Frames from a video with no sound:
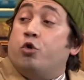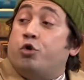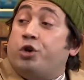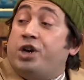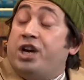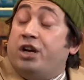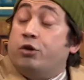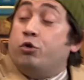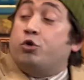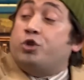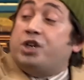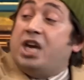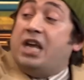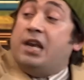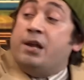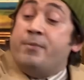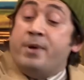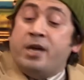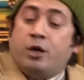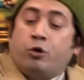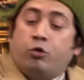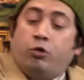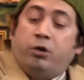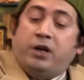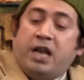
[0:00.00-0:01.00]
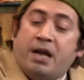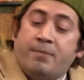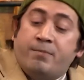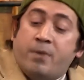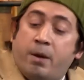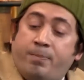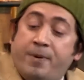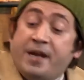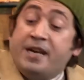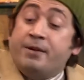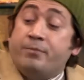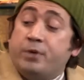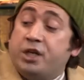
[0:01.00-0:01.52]
O, ke o kelimeyi
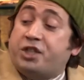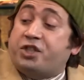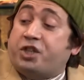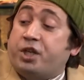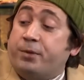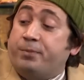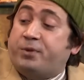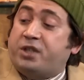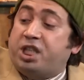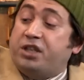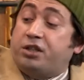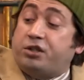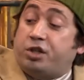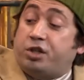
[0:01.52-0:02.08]
kullanma. Benim içim